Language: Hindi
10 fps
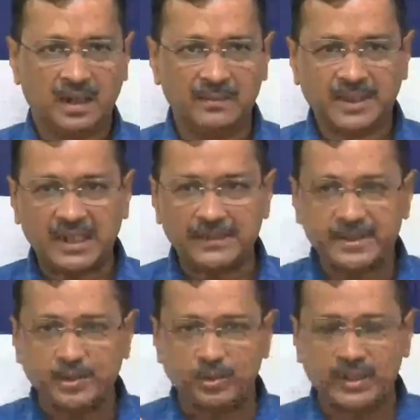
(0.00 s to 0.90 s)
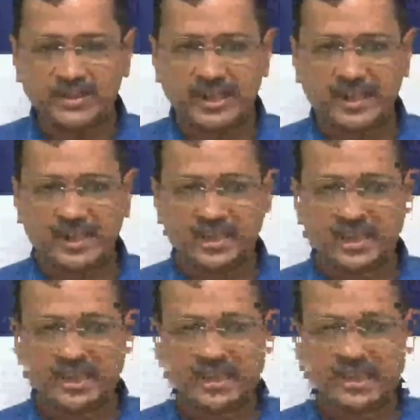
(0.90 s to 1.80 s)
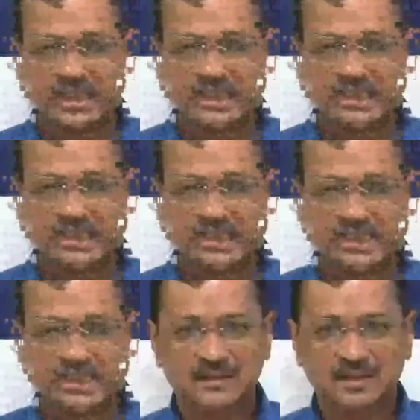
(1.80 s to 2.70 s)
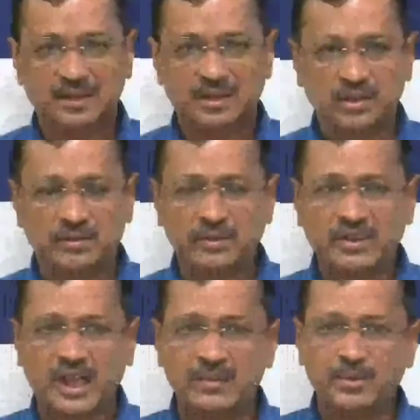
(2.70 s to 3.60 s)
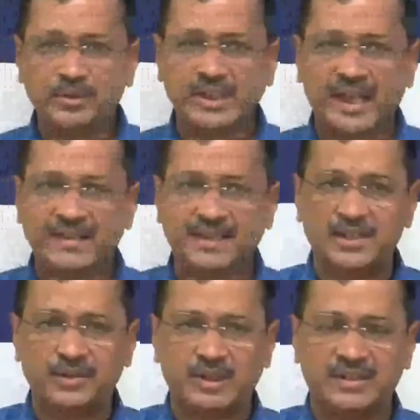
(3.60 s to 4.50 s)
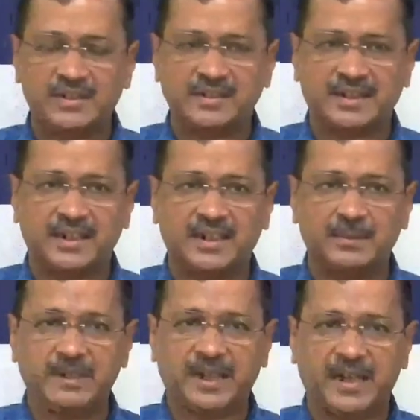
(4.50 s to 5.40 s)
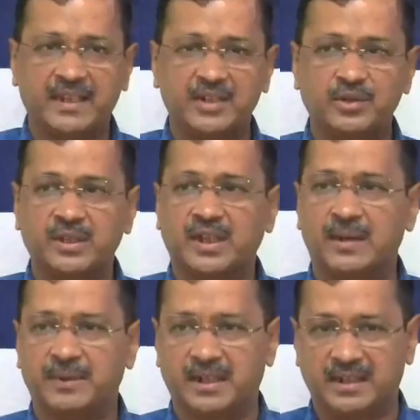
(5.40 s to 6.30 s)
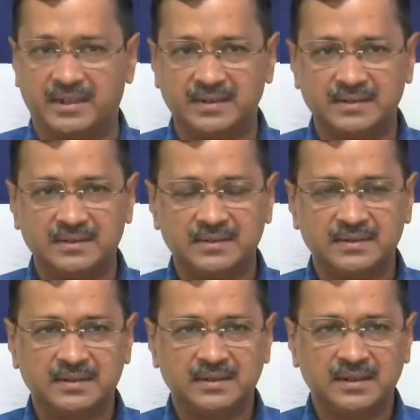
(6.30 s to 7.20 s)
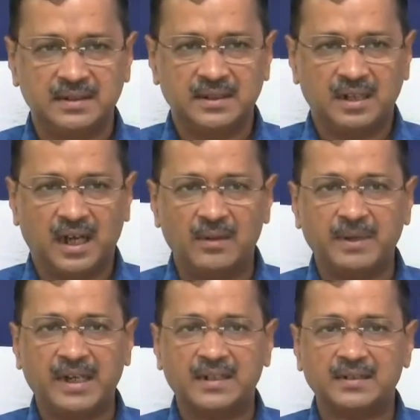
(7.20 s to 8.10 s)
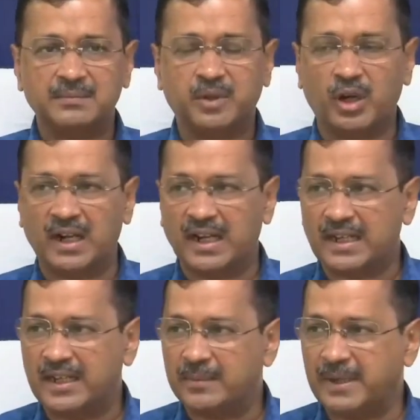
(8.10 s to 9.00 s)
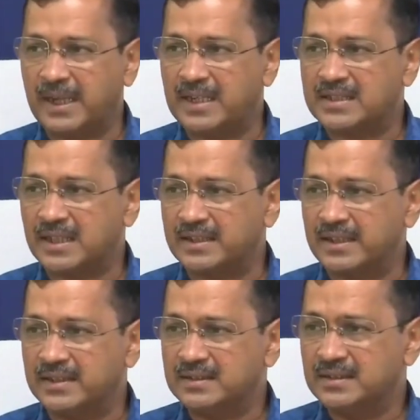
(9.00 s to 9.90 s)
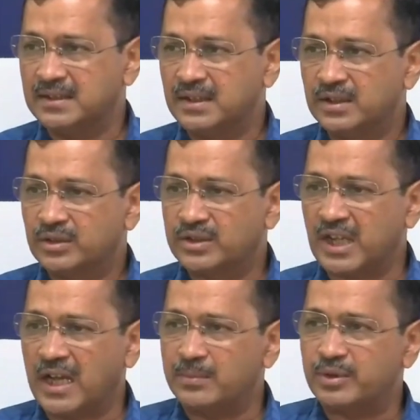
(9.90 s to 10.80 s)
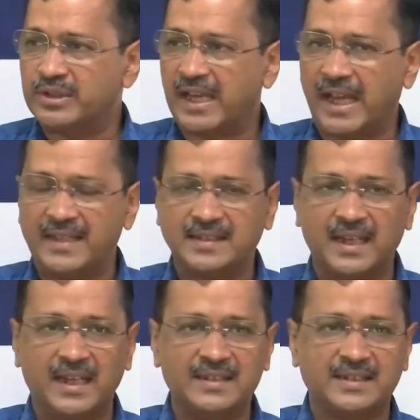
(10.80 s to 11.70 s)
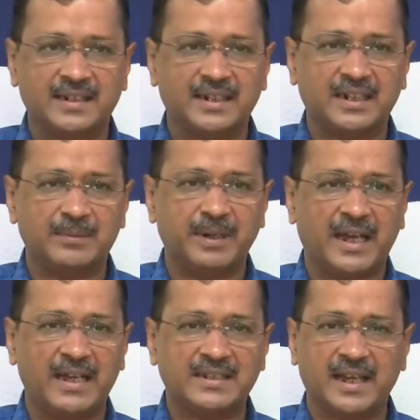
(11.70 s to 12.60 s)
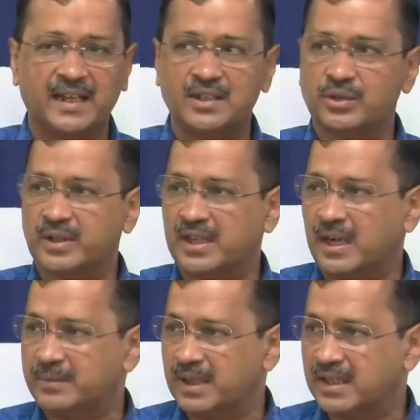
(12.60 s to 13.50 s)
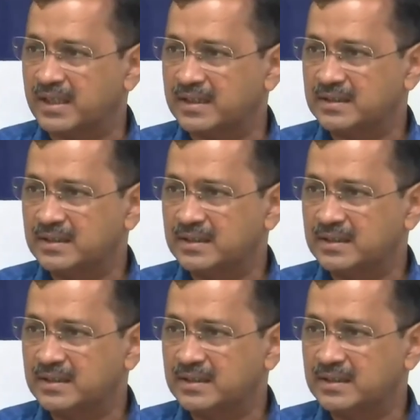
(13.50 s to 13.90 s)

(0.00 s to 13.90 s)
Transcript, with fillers: हम दिल्ली में स्कूल अच्छे करना चाहते थे तो वो जानबूझ के ऐसा एजुकेशन सेक्रेटरी बिठाएंगे जो कि काम ना करे हम अगर मोहल्ला क्लिनिक बनाना चाहते हैं तो जानबूझ के ऐसा हेल्थ सेक्रेटरी बनाया जाएगा जो कि काम ना करे